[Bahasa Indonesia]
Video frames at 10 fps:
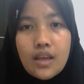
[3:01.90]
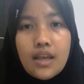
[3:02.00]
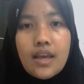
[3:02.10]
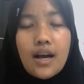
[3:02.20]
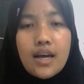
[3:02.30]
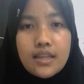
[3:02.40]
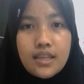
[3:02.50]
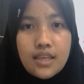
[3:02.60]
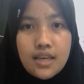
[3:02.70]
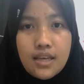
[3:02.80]
yang
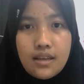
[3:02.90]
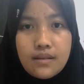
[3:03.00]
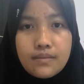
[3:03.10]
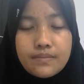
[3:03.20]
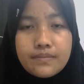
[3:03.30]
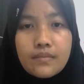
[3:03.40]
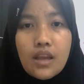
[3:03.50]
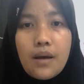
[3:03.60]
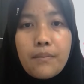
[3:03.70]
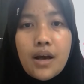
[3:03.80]
artinya,
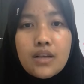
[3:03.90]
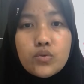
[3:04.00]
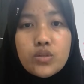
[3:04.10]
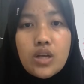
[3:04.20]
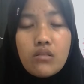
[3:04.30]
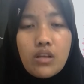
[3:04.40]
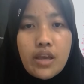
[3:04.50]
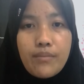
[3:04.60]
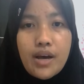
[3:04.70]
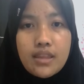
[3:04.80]
Maha suci Allah
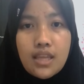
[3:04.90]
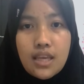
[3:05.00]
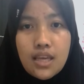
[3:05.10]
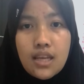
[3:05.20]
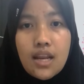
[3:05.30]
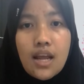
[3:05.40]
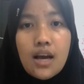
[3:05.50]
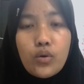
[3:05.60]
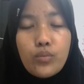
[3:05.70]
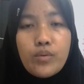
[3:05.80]
yang maha tinggi dan
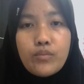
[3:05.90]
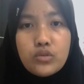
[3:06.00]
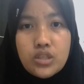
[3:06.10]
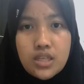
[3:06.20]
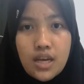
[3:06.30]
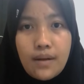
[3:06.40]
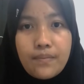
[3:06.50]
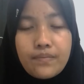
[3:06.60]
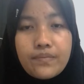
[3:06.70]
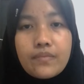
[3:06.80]
aku memujinya.
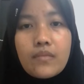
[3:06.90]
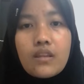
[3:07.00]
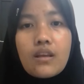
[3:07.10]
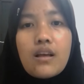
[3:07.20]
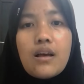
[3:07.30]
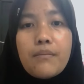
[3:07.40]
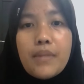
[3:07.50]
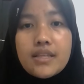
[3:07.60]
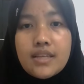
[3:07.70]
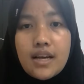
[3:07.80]

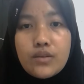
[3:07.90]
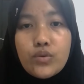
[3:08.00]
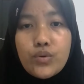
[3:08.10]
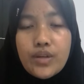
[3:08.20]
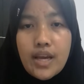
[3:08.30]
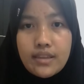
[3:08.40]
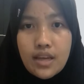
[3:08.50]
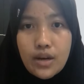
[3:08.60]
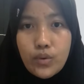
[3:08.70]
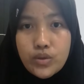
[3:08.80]
Bacaan duduk di
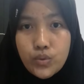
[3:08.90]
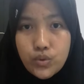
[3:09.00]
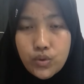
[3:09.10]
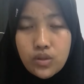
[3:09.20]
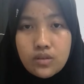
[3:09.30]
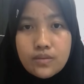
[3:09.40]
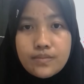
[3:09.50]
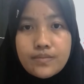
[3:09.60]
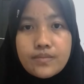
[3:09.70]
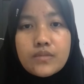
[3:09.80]
antara dua sujud.
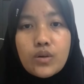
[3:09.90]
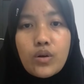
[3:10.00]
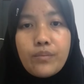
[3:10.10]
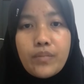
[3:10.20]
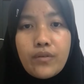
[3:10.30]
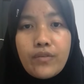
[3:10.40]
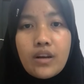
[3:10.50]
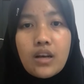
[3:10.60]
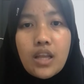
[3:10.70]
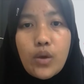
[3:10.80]
Rabbi
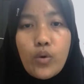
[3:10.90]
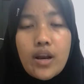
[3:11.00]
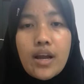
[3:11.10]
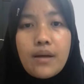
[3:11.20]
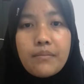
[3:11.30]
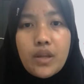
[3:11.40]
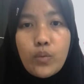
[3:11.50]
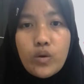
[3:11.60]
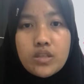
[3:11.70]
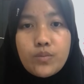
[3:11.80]
firli warhamni
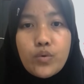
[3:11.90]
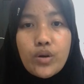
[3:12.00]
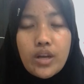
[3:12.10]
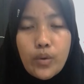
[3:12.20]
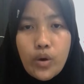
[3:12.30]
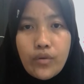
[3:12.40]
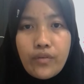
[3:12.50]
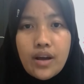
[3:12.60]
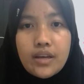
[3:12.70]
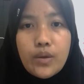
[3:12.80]
wajeburni
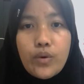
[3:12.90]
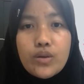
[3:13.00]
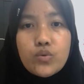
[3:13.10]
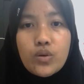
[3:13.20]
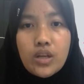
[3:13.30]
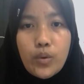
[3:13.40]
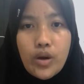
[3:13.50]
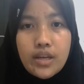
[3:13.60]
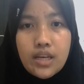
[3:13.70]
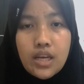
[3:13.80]
warfa'ni warzuqni
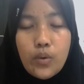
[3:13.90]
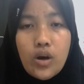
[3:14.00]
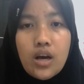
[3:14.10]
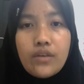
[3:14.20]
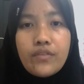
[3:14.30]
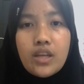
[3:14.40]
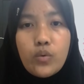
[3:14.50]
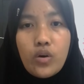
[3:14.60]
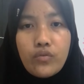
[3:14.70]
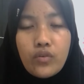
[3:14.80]
wahdini wa'afini
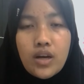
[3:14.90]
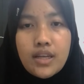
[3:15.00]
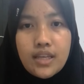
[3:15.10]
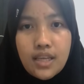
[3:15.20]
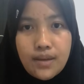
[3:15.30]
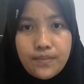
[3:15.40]
wa'fu'ani.